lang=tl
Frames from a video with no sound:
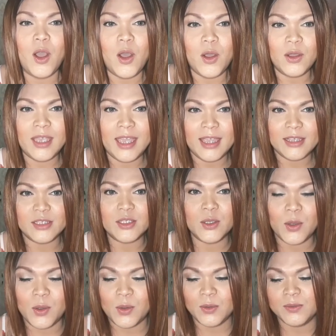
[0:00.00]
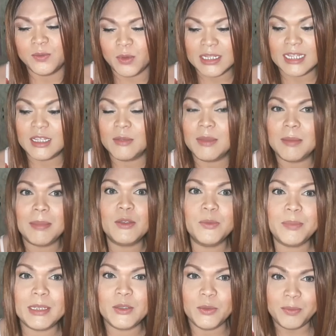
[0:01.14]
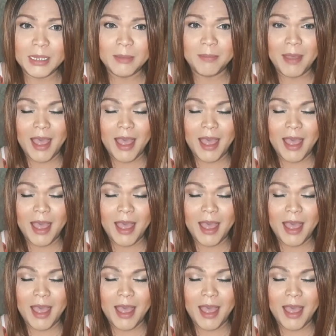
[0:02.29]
Okay, so huwag na tayong magpatumpik-tumpik